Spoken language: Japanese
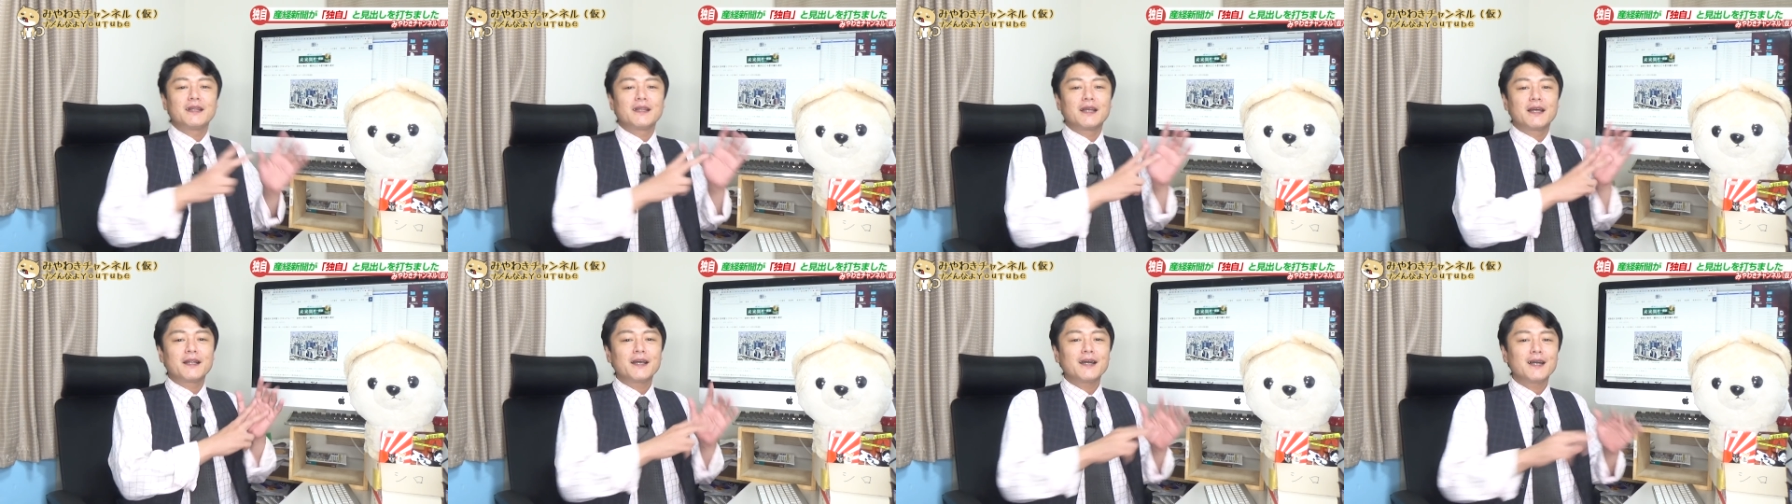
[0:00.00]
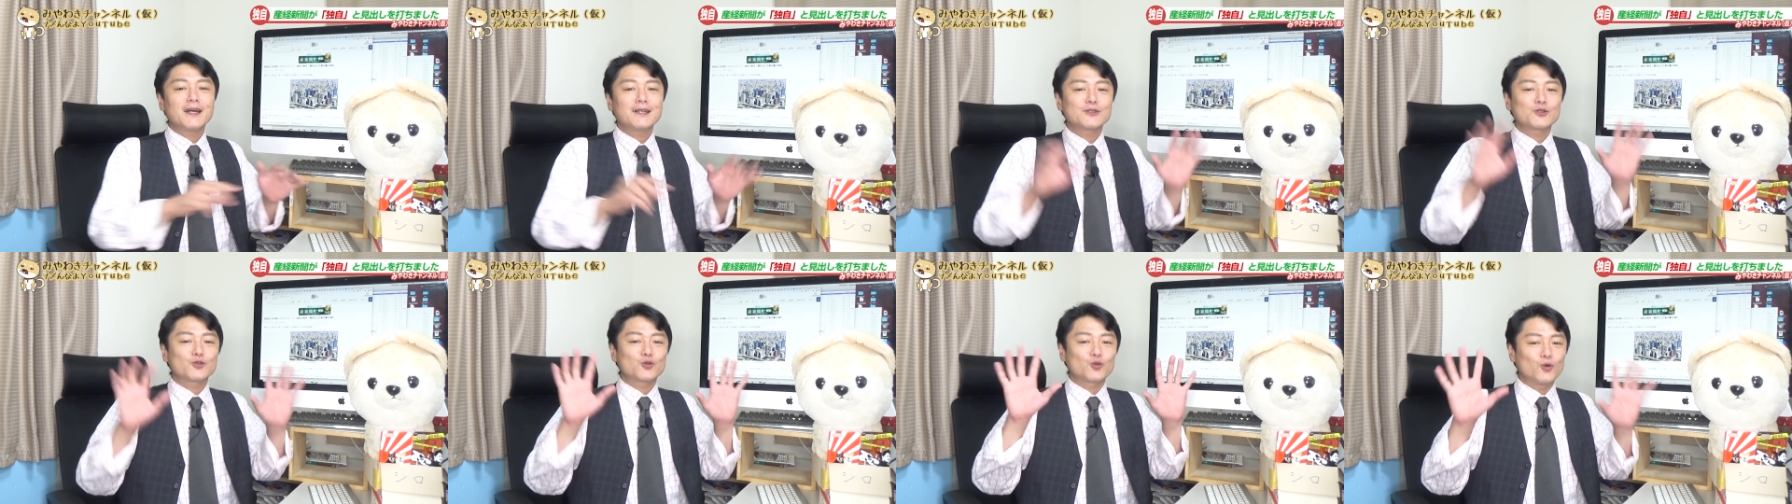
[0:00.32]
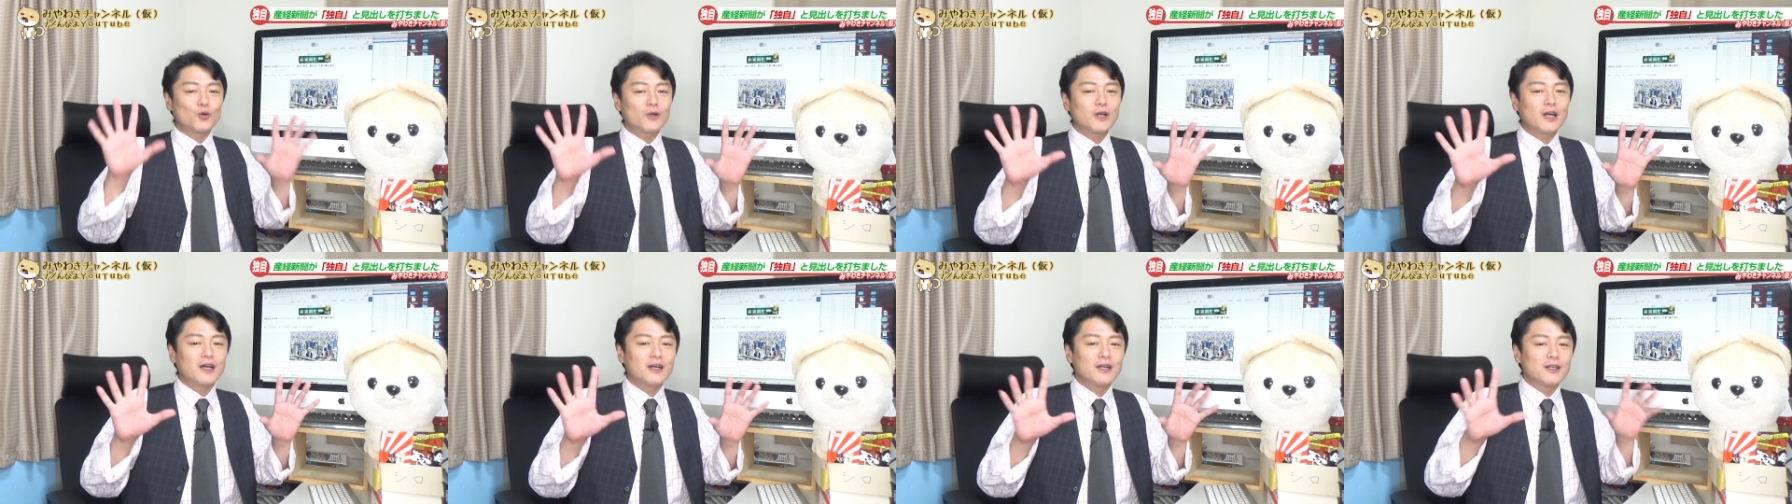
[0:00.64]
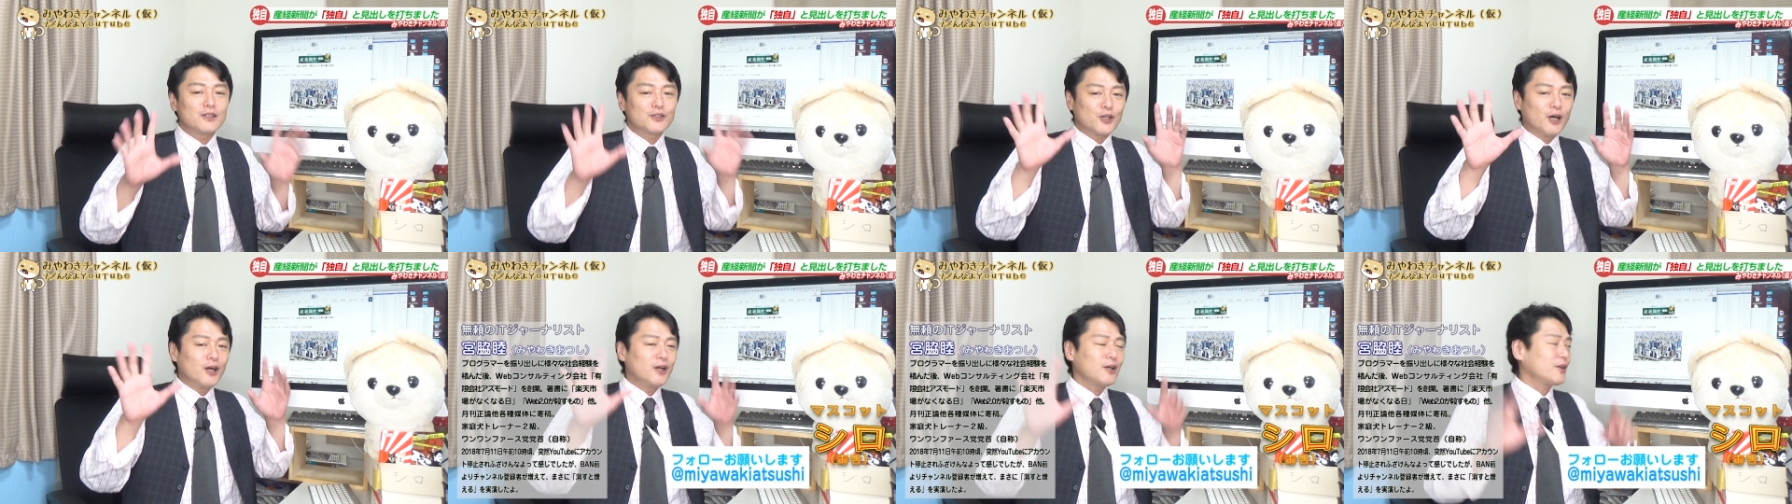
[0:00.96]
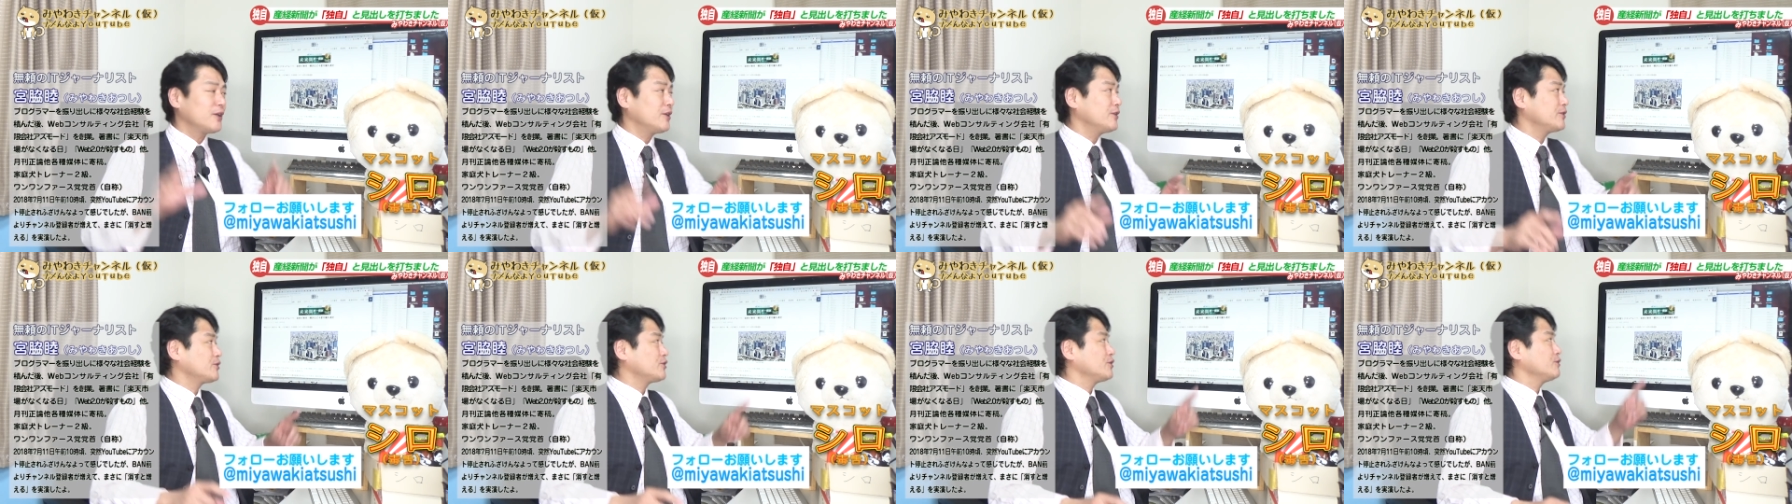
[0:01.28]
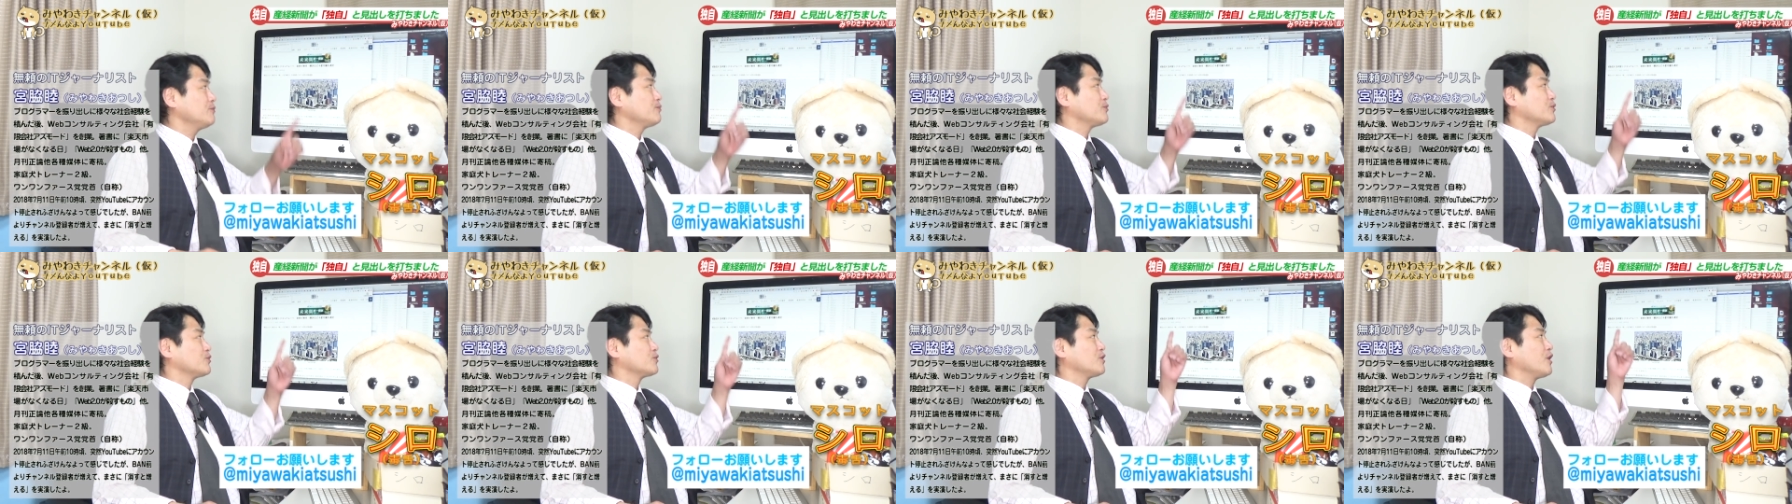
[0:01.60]
7月10日産経新
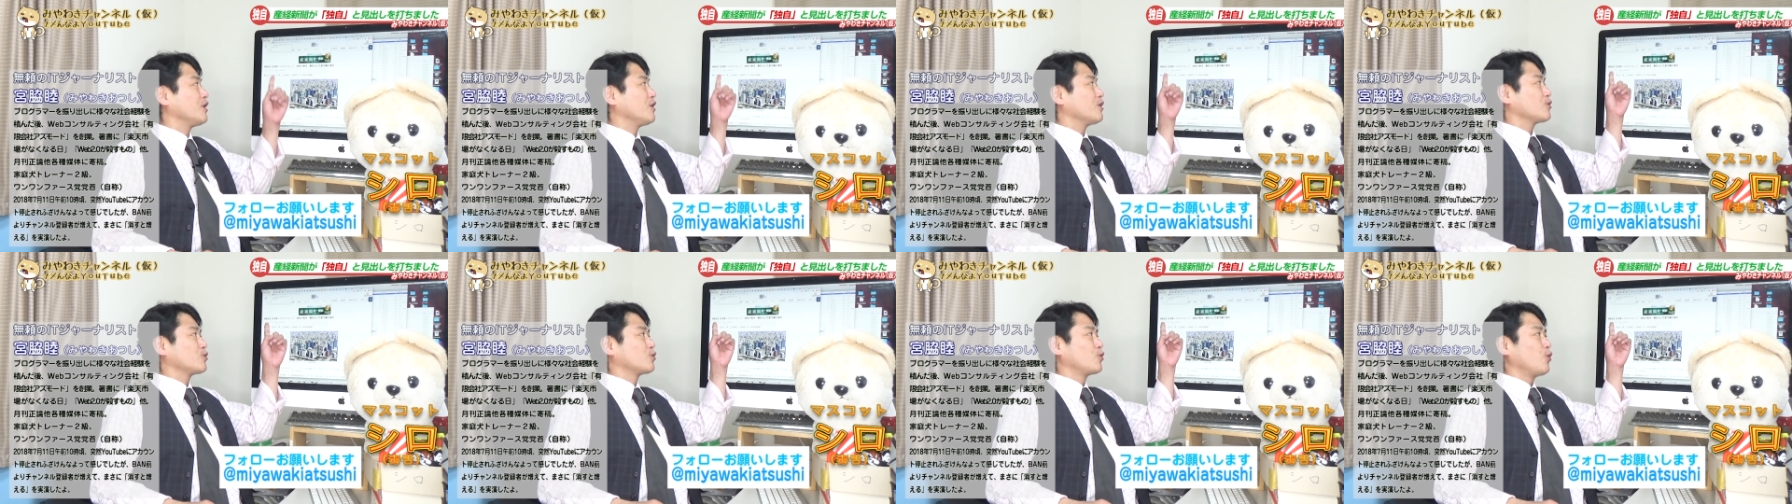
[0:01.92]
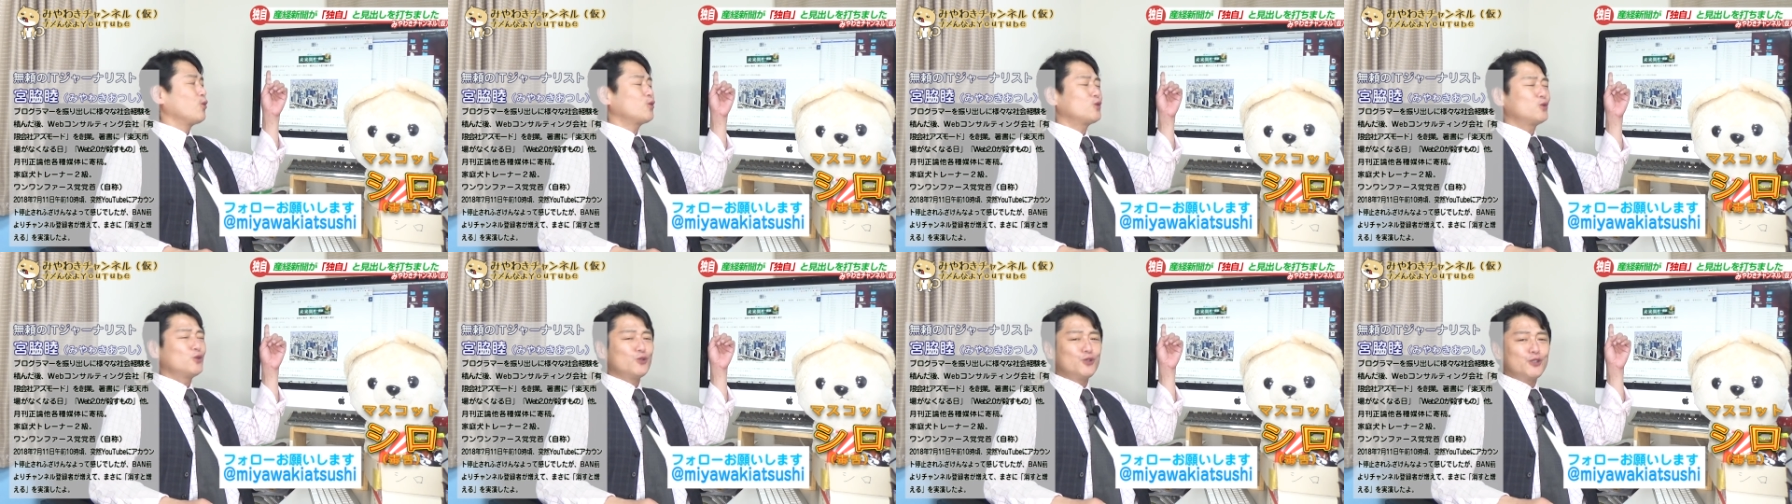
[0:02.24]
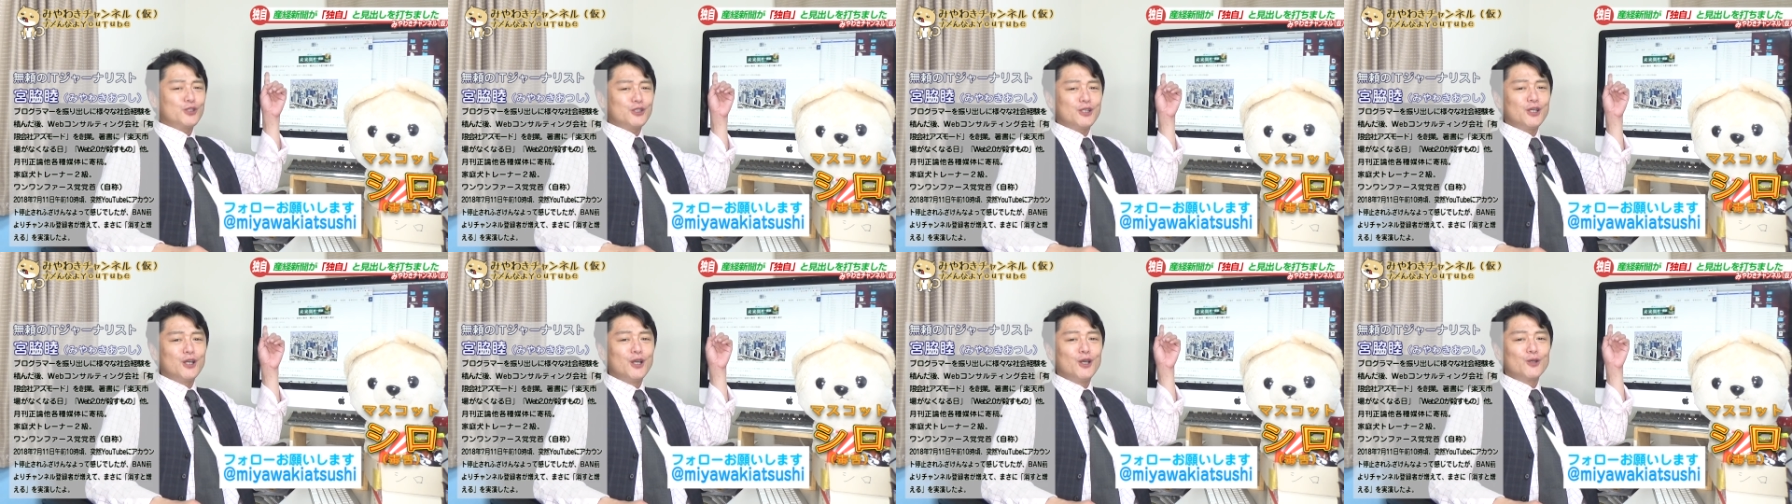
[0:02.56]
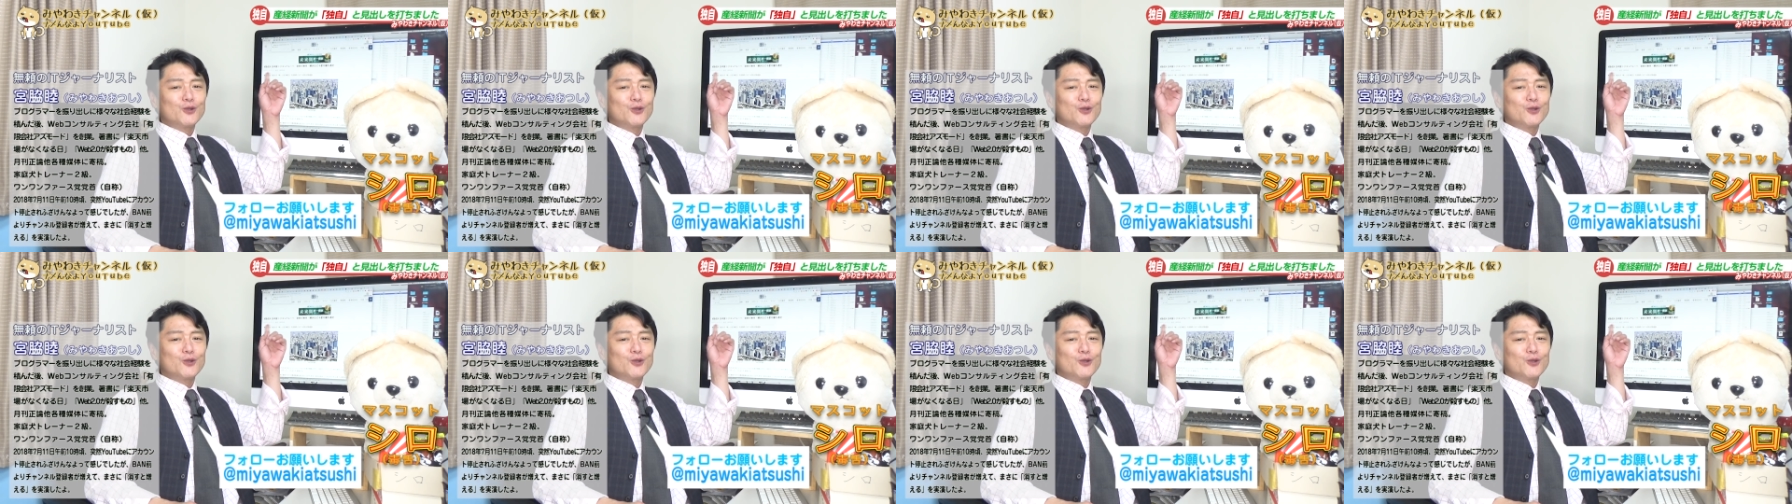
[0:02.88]
聞が独自